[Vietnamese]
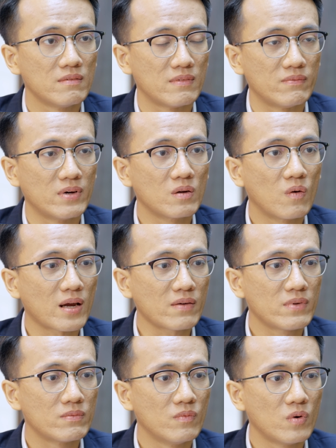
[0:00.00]
và mình cố
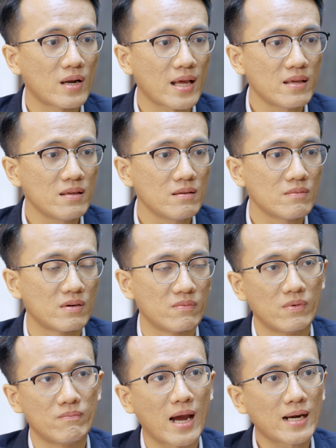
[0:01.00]
gắng mình mua đáy và
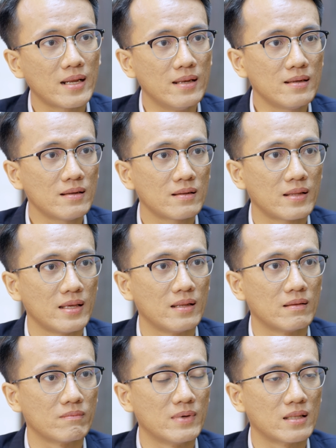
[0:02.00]
mình bán đỉnh
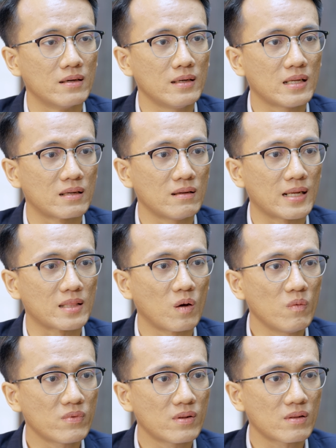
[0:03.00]
thì mình tưởng là nó lại
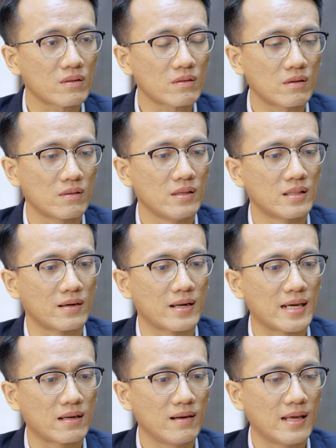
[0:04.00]
tốt nhưng thật
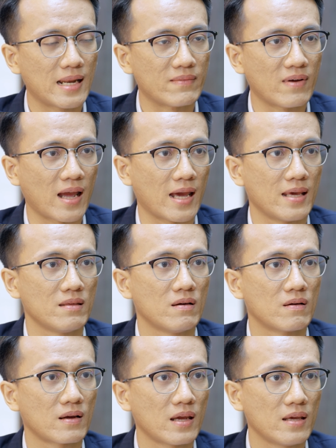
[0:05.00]
ra nó lại làm hại
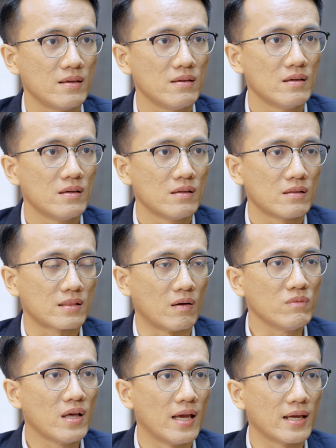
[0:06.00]
cho cái
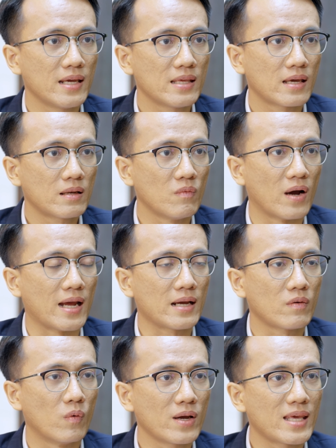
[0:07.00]
tổng thể cái kết
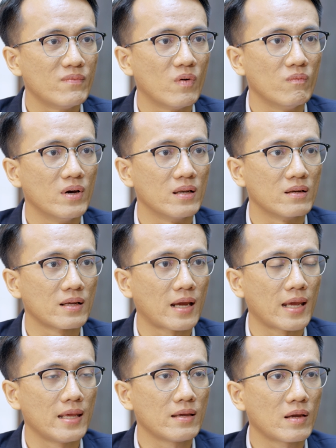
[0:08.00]
quả của cái danh mục mình
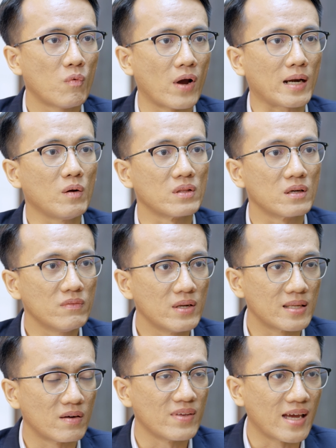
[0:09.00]
cái cái khoản đầu tư của
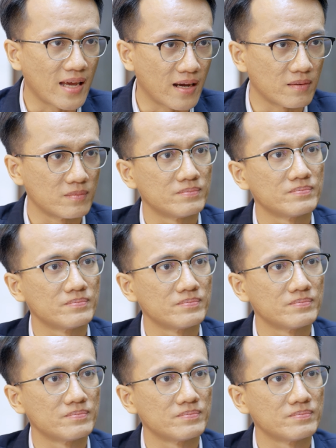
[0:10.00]
mình trong dài hạn